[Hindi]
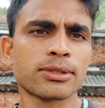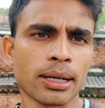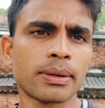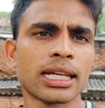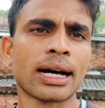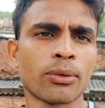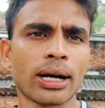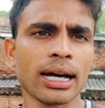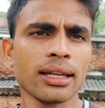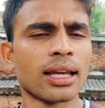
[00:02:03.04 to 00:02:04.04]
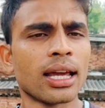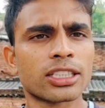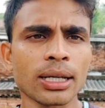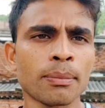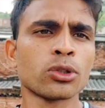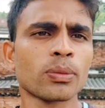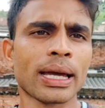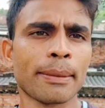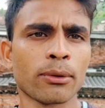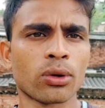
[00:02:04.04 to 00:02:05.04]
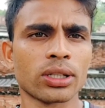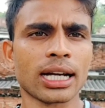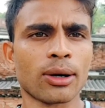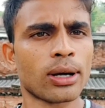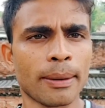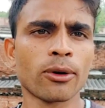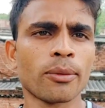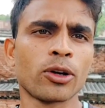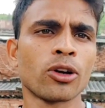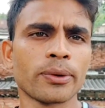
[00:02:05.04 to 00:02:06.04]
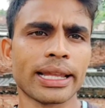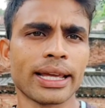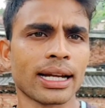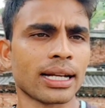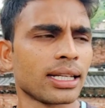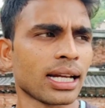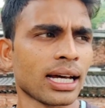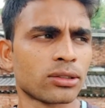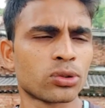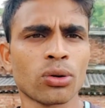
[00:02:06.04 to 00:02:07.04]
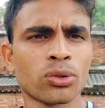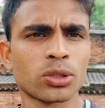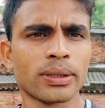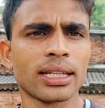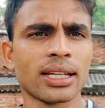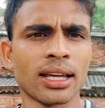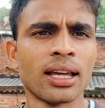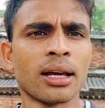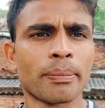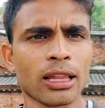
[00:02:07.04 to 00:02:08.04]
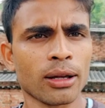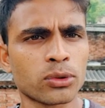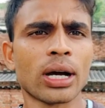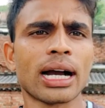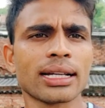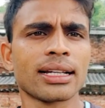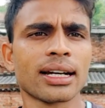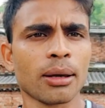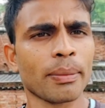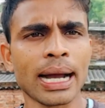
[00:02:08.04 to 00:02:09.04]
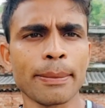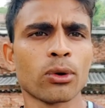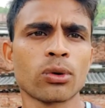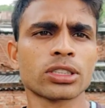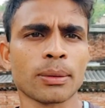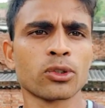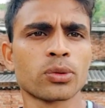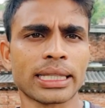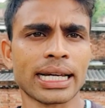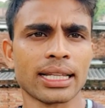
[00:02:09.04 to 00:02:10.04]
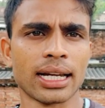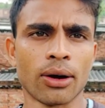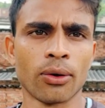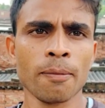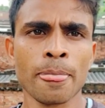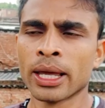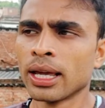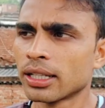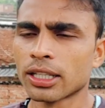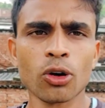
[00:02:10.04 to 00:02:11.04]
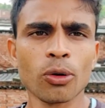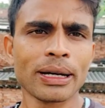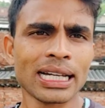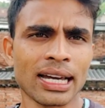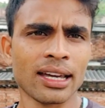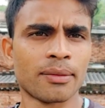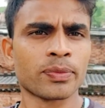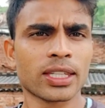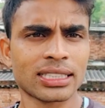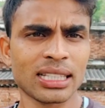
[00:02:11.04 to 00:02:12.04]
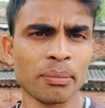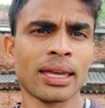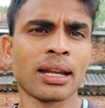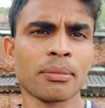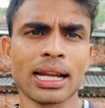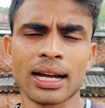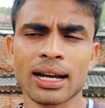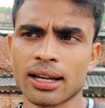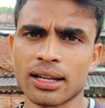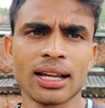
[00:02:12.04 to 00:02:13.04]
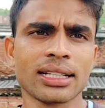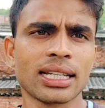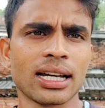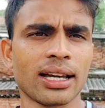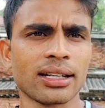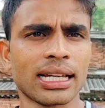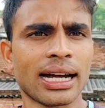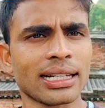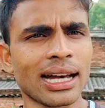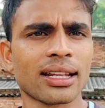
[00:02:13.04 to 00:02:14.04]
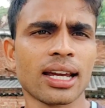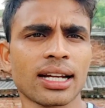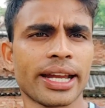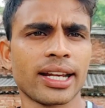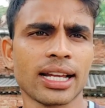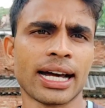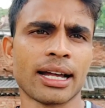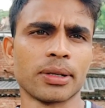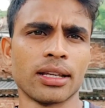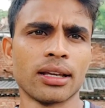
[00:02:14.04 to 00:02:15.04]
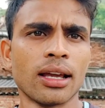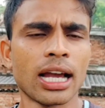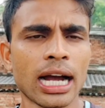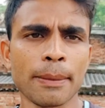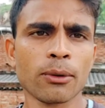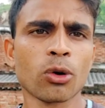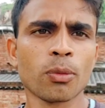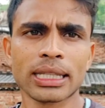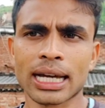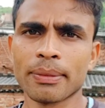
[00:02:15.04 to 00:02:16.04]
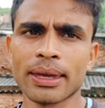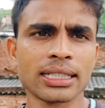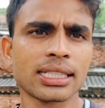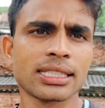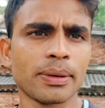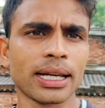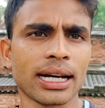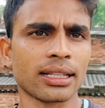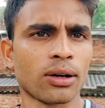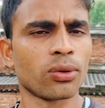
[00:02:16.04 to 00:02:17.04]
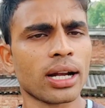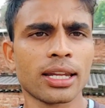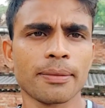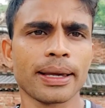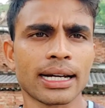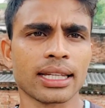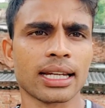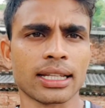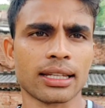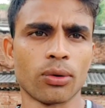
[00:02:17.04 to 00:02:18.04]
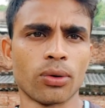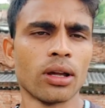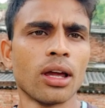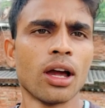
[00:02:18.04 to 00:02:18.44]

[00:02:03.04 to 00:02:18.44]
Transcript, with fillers: सब दिखाऊंगा सब कुछ मैं आप लोगों को दिखाऊंगा आप लोग वीडियो पूरा देखना ठीक है ना जो कुछ भी मतलब जो हकीकत है मैं आप लोगों को सब कुछ बता दे रहा हूँ देखो पता है जैसे मेन मेरा लक्ष्य है कि यहाँ टारगेट है इंडियन आर्मी आप लोगों को पता है मैं एन भी करता हूँ रनिंग भी करते रहता हूँ